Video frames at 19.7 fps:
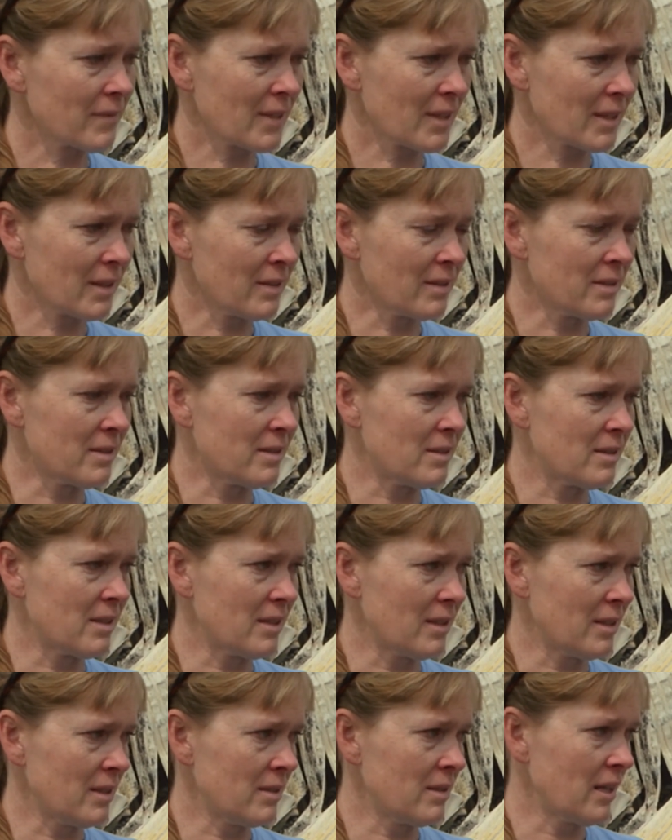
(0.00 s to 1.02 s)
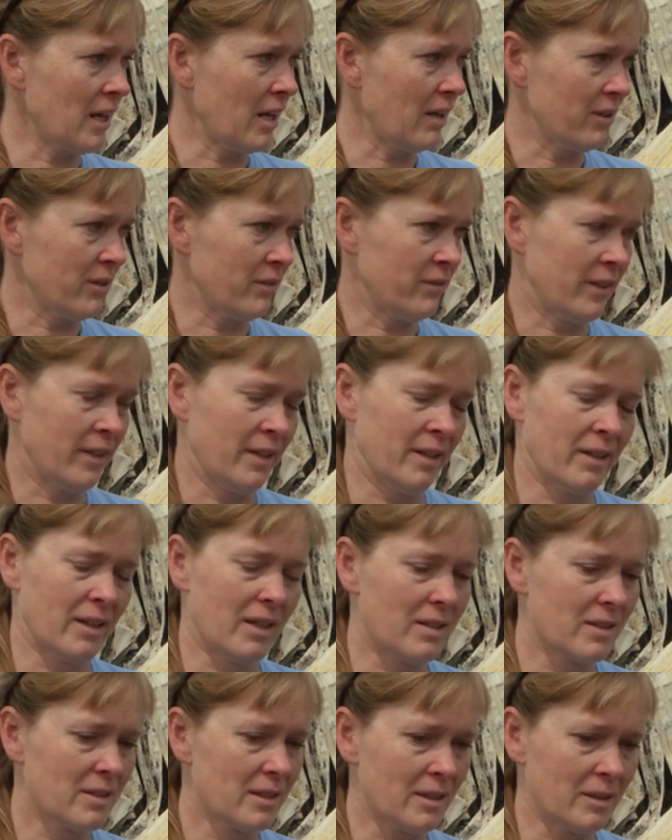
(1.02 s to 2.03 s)
Как здесь все начинает
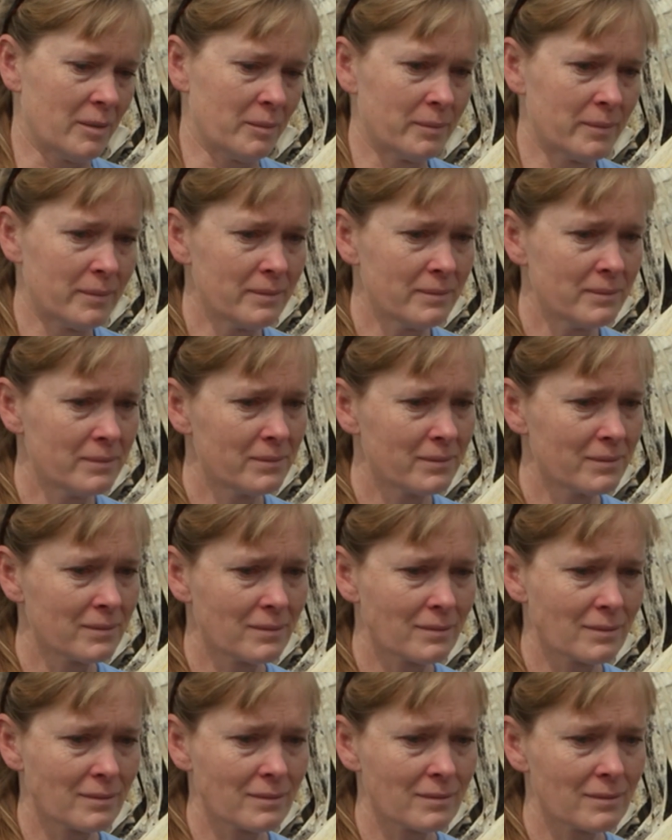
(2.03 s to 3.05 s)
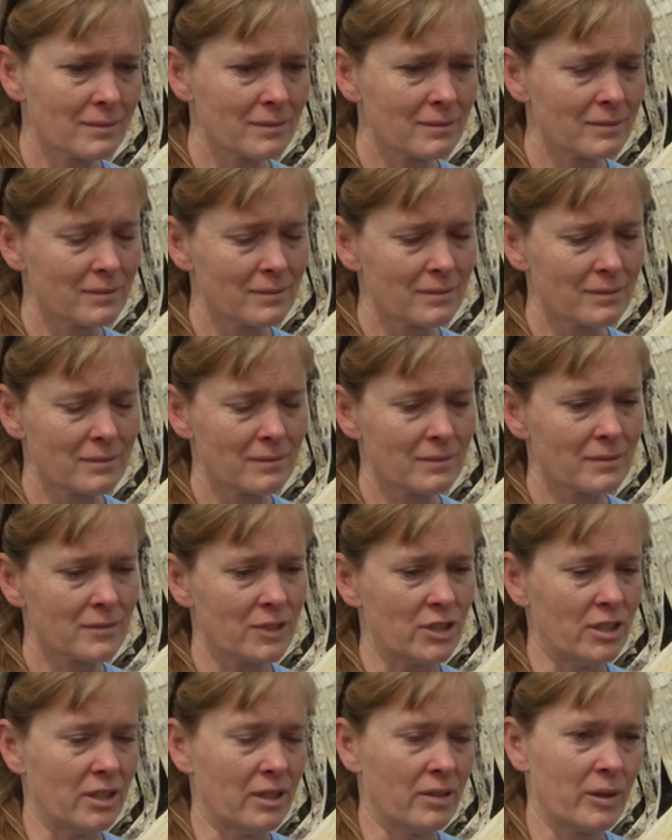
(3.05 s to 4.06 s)
гореть.
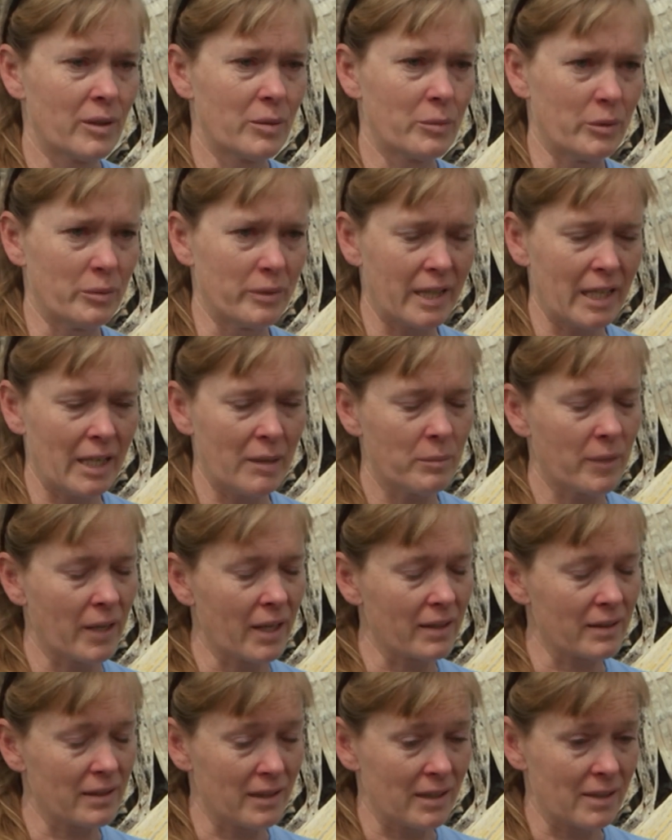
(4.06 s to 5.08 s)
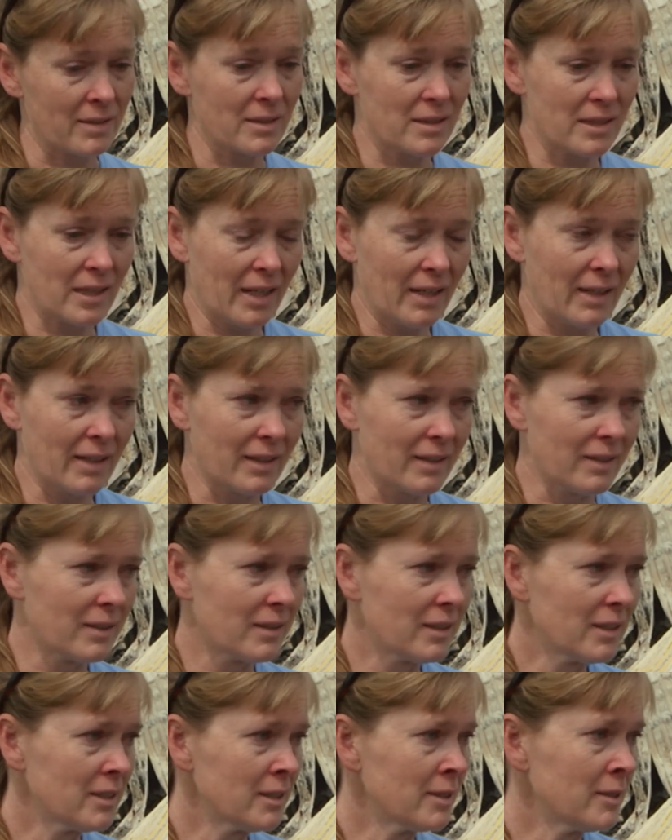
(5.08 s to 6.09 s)
И когда мы вернулись на
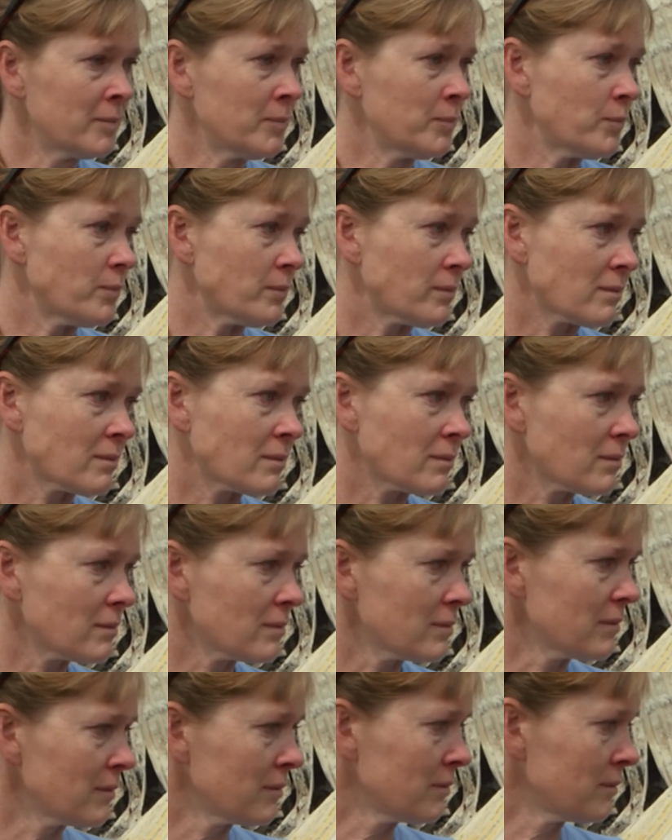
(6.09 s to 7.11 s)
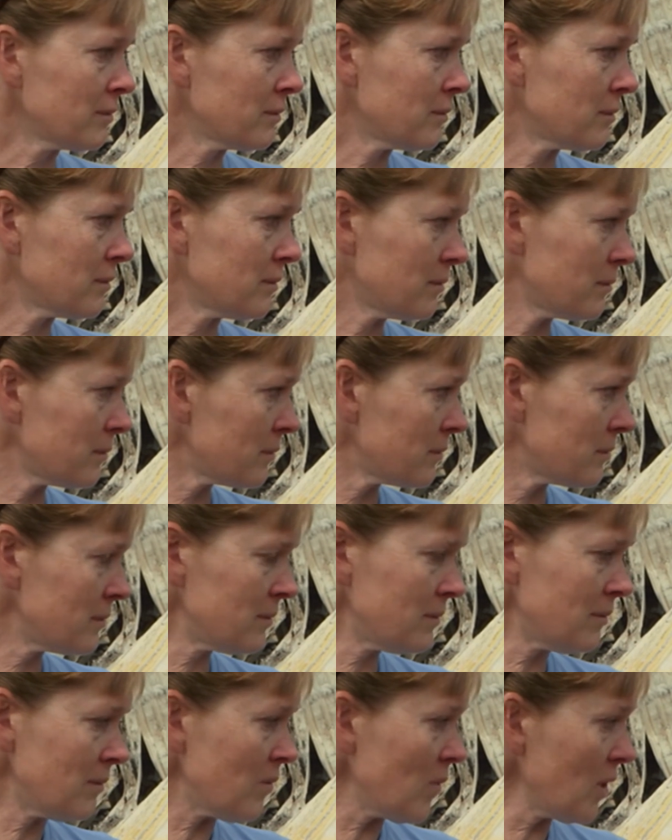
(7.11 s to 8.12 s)
следующий день, мы увидели
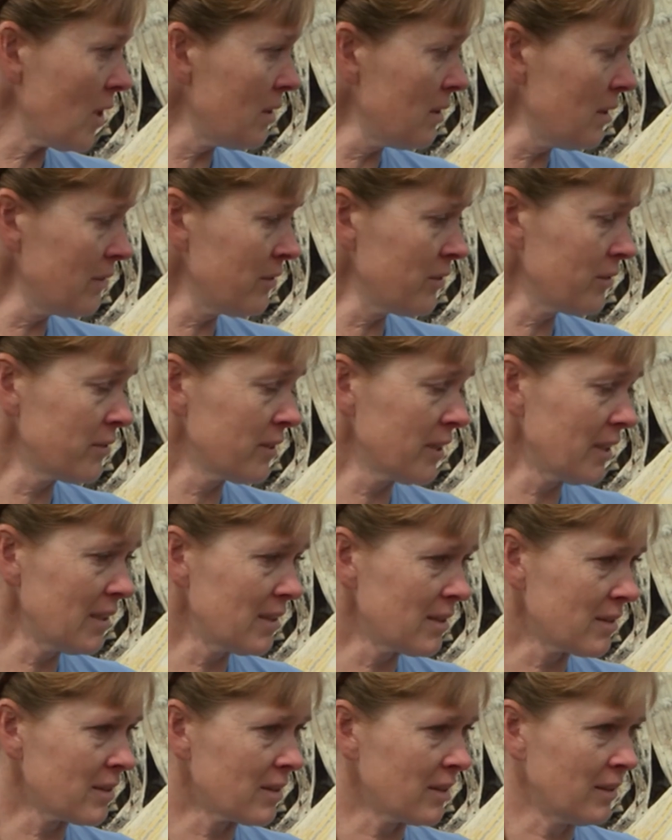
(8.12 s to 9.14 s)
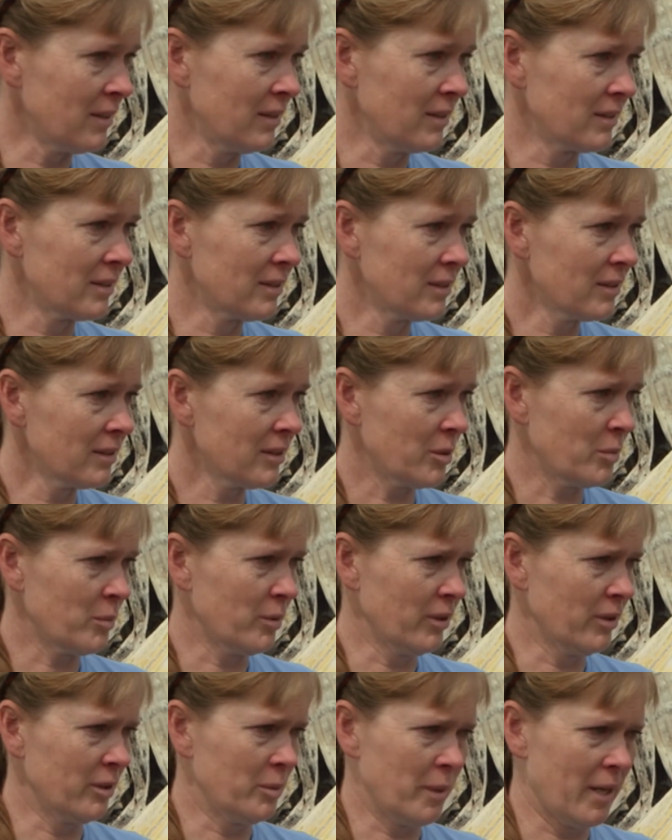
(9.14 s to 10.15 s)
останки сгоревших
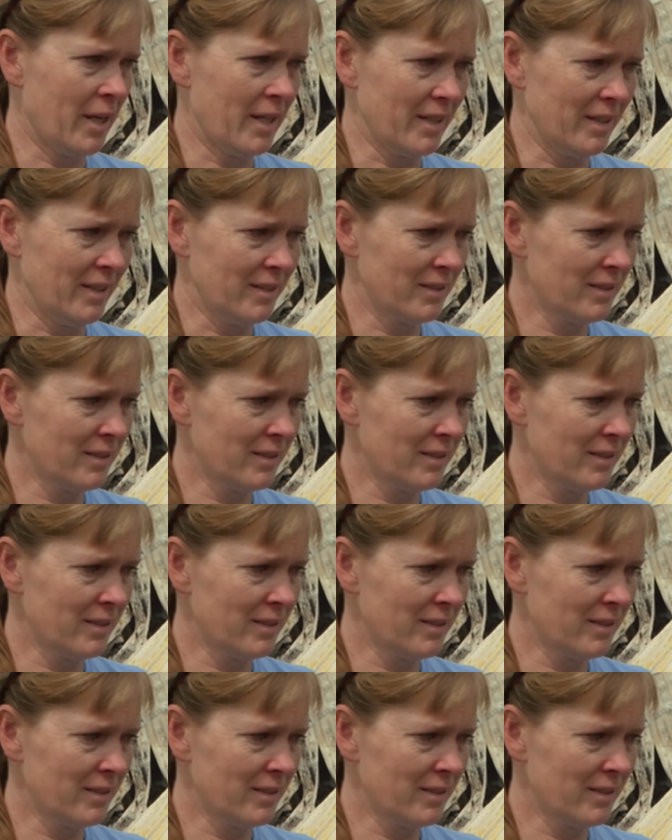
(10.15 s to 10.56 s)
козлят